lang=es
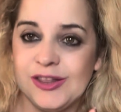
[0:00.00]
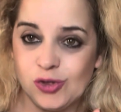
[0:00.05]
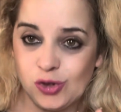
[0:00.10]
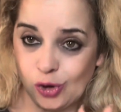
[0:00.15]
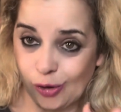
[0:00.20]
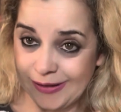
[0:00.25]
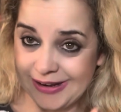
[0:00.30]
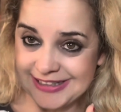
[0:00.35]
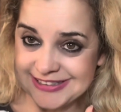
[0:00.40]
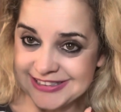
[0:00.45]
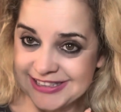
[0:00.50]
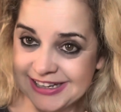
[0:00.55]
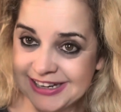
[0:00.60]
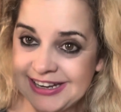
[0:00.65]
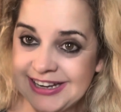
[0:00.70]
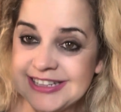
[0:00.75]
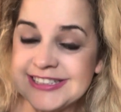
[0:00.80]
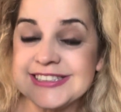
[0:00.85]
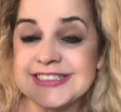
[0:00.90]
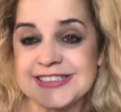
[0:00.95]
Todas las
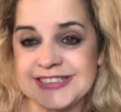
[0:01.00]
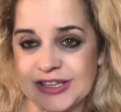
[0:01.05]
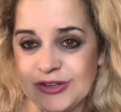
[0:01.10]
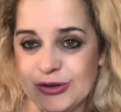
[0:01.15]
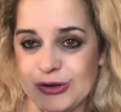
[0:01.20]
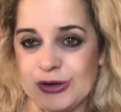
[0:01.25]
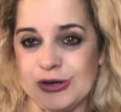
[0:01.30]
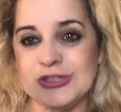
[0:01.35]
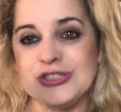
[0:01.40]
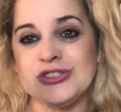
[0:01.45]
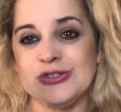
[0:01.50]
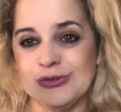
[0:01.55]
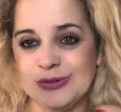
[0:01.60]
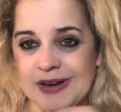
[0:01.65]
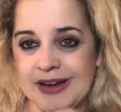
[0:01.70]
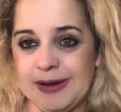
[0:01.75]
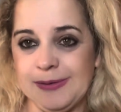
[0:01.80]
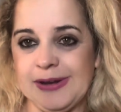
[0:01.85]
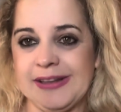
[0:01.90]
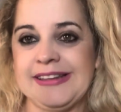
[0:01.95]
quejas, señor Roch,
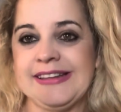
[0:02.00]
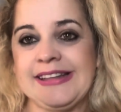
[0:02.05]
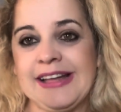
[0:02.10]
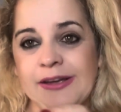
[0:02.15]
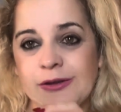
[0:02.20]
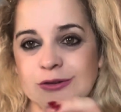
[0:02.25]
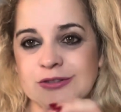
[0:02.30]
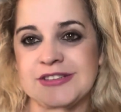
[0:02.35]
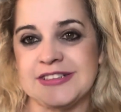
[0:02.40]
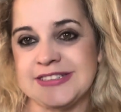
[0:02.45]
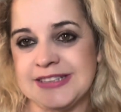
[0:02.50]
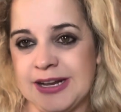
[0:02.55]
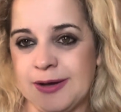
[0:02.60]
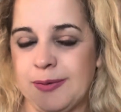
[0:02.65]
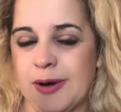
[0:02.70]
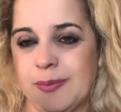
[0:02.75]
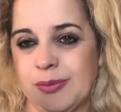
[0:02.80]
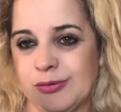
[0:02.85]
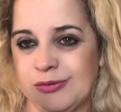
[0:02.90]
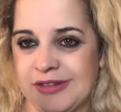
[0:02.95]
una libretita y usted se las
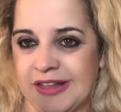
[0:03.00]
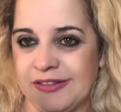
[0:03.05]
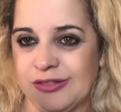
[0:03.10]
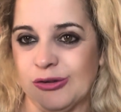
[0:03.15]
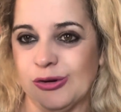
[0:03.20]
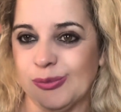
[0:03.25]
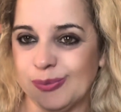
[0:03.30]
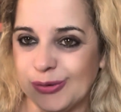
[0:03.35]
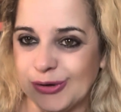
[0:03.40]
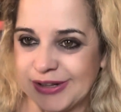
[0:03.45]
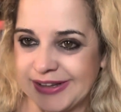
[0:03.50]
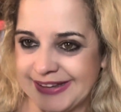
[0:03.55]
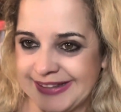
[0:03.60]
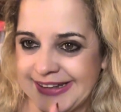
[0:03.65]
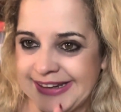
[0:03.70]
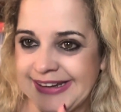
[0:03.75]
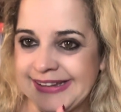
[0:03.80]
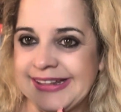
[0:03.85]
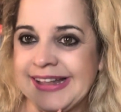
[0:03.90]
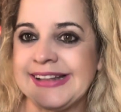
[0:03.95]
va apuntando, porque
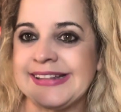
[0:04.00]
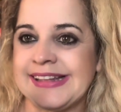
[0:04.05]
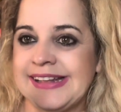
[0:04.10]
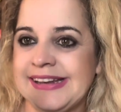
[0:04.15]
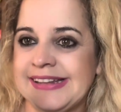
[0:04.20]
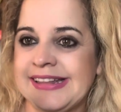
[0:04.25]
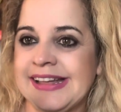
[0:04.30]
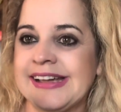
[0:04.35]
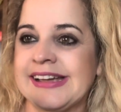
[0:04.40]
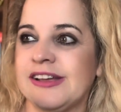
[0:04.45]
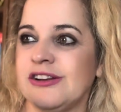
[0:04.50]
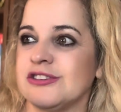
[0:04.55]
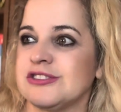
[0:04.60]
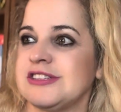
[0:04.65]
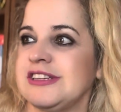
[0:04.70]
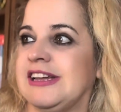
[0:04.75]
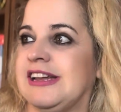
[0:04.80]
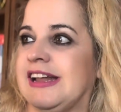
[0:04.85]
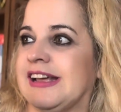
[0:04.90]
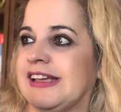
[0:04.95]
telita, telita, que nos
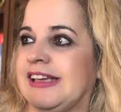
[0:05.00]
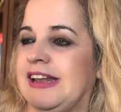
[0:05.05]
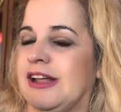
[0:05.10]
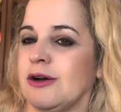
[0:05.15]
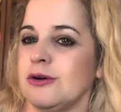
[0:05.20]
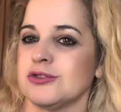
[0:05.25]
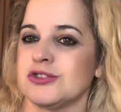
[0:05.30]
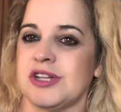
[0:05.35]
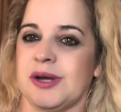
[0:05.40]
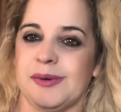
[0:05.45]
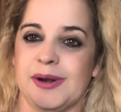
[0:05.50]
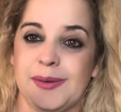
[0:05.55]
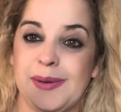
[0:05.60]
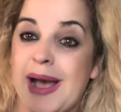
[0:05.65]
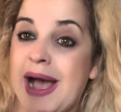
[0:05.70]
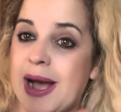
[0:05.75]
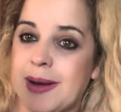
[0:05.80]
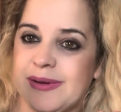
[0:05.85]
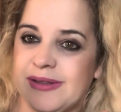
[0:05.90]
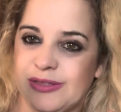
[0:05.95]
tienen aquí en la Costa Brava,
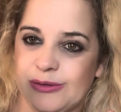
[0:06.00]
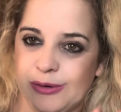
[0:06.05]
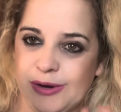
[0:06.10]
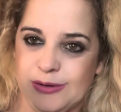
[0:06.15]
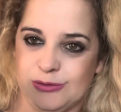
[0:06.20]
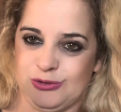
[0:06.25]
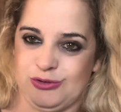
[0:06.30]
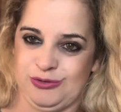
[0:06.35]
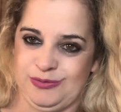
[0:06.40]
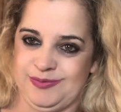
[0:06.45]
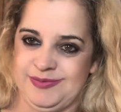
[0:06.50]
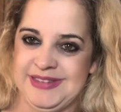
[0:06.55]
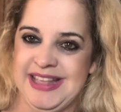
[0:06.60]
abandonaos.